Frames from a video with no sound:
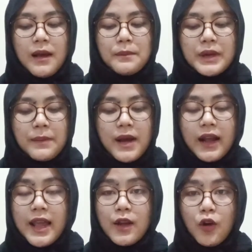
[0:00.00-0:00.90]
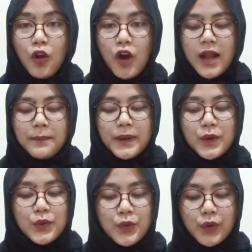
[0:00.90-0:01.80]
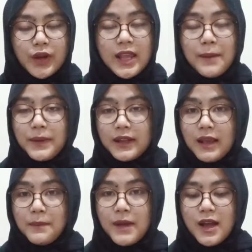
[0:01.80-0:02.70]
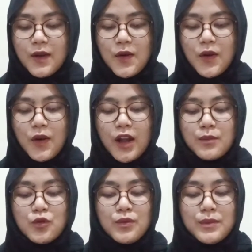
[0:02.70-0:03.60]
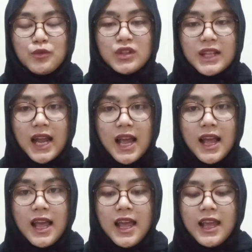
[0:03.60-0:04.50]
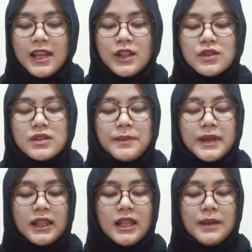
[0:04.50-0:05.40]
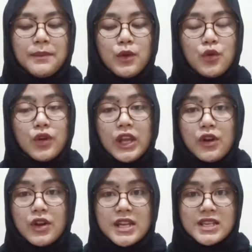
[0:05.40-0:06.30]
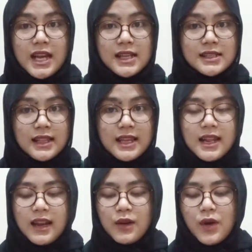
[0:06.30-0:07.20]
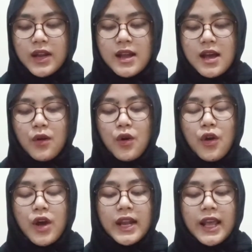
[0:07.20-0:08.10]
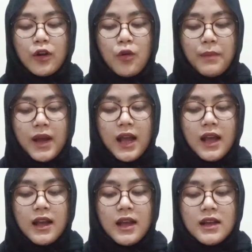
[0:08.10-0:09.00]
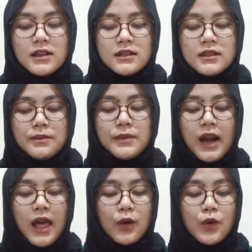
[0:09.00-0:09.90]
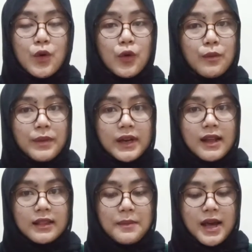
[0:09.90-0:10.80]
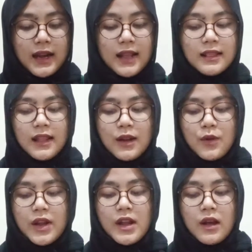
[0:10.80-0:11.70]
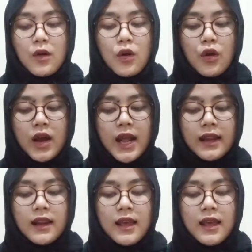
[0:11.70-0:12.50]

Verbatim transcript: berbagai golongan penduduk. Yang pertama, golongan bumi putra itu seperti penduduk Indonesia asli, lalu ada golongan Eropa, e, berlaku hukum perdata barat, lalu ada golongan